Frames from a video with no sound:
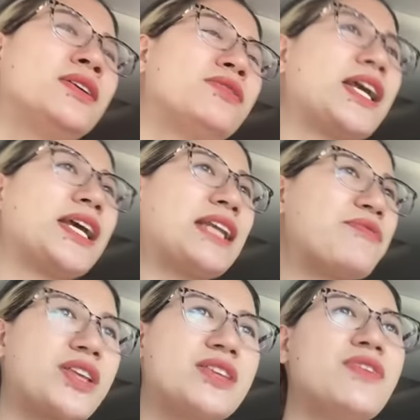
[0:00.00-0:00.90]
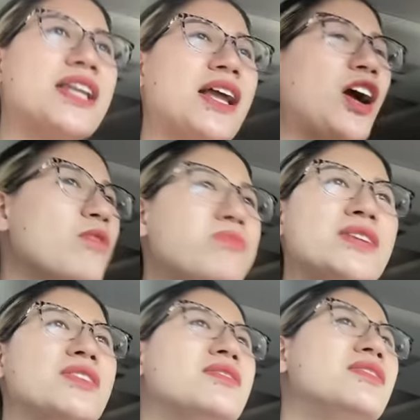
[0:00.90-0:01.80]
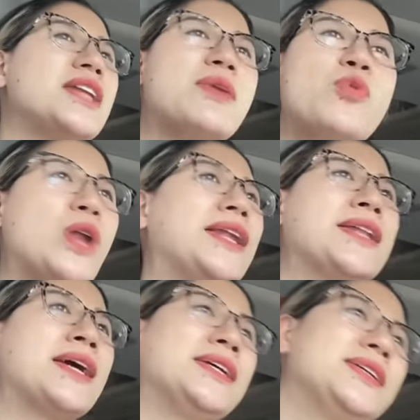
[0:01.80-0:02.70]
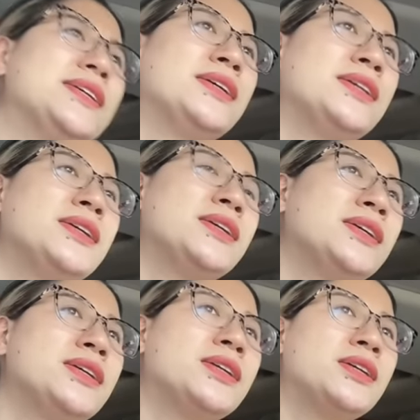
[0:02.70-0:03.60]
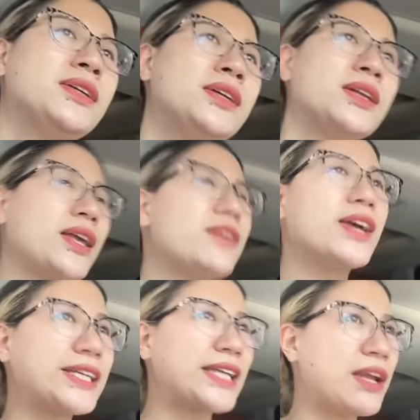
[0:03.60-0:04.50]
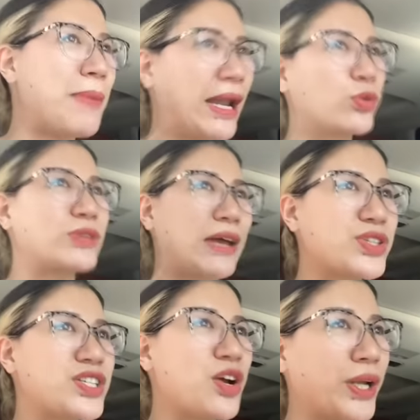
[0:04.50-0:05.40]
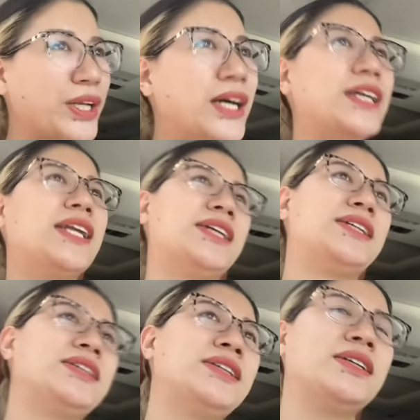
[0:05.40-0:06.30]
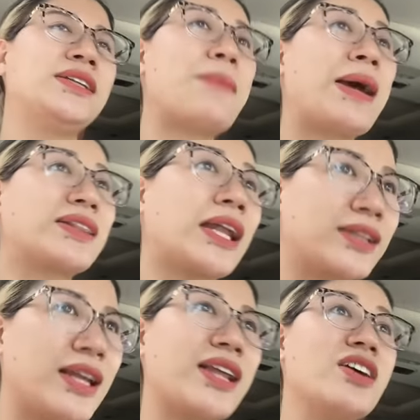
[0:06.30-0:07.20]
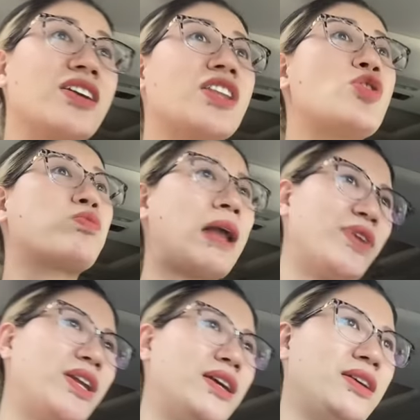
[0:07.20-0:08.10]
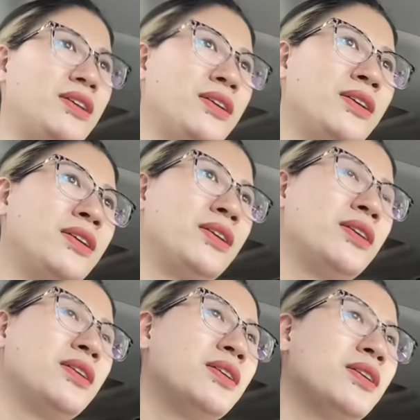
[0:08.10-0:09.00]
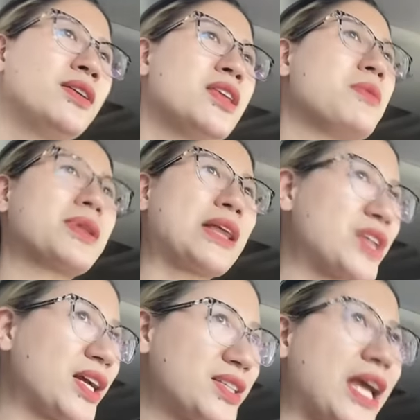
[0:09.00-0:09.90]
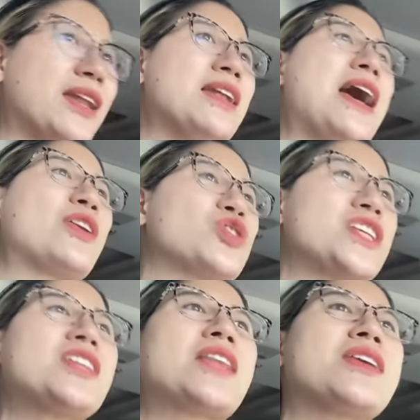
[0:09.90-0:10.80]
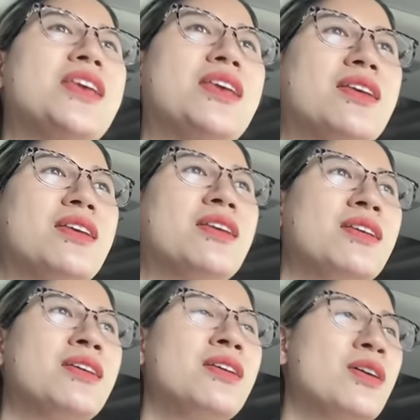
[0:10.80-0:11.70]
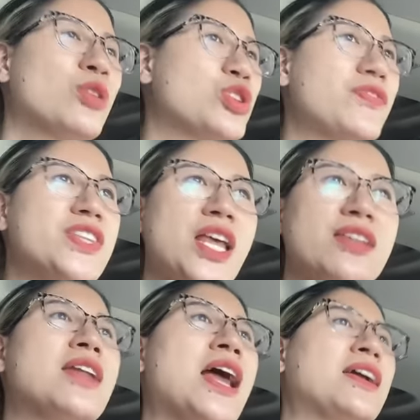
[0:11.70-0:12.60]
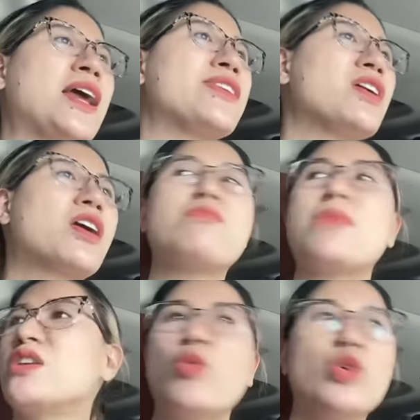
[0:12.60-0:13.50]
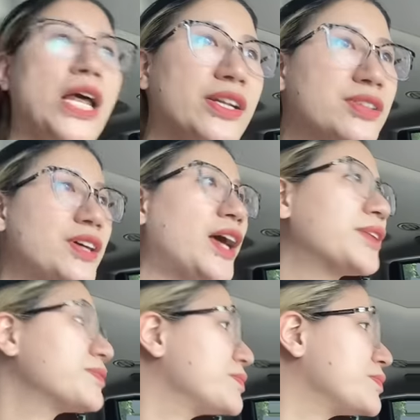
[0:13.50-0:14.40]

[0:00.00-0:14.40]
Với cách làm việc như vậy là không bao giờ người đấy mua lại lần hai. Cái người khách đấy là bạn của tao, tao chơi ngoài đời đấy. Là bạn thật đấy, là chơi đến chục năm rồi đấy. Nhưng mà tao chắc chắn là nó sẽ rất tế nhị. Nó sẽ vẫn nhận đơn hàng này nhưng không bao giờ mua lại đơn thứ hai.